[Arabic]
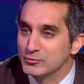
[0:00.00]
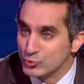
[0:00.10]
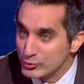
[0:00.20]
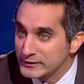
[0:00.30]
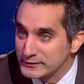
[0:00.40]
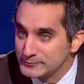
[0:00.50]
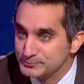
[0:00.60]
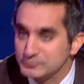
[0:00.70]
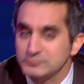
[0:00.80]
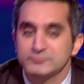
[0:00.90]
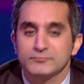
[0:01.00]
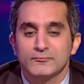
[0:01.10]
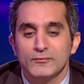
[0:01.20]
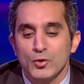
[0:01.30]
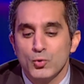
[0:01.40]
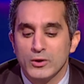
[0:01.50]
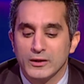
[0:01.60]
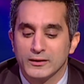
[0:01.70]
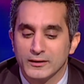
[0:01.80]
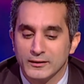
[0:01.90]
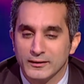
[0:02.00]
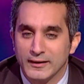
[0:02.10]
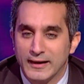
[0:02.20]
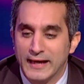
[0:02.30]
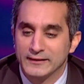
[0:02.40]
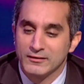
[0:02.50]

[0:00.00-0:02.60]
بوجودك انا اسعد والله واحنا